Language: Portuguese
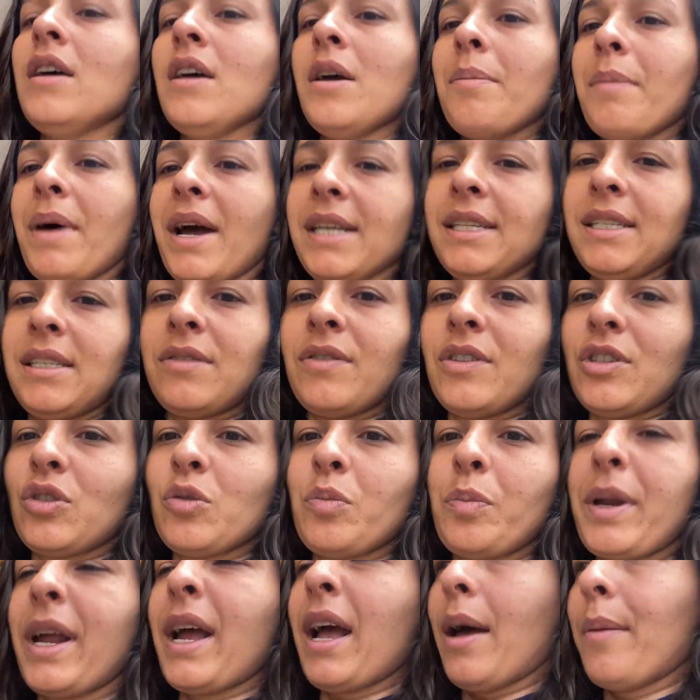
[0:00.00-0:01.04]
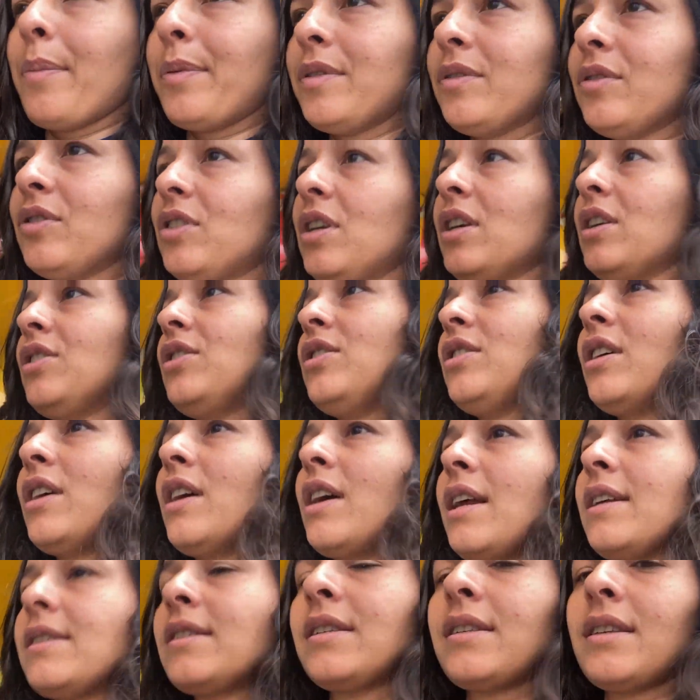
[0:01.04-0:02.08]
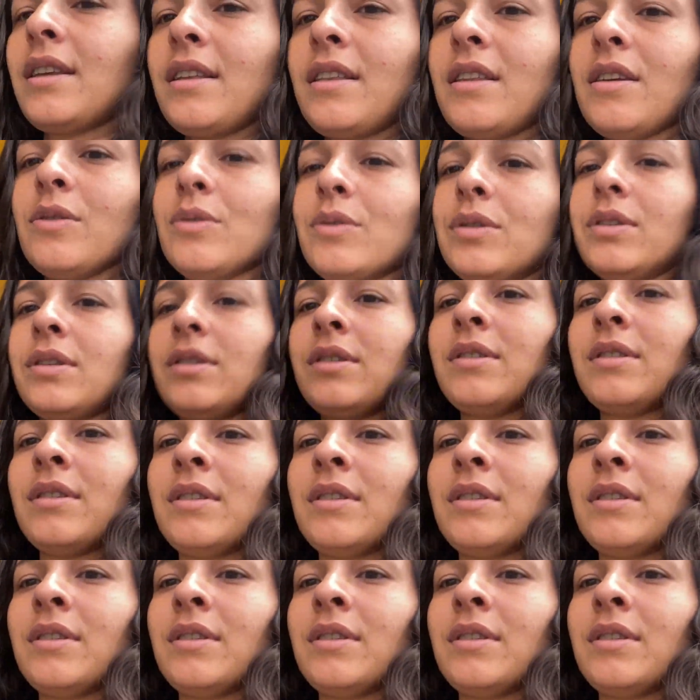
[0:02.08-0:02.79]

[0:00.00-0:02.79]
Mas foi super rápido, gente. Graças a Deus.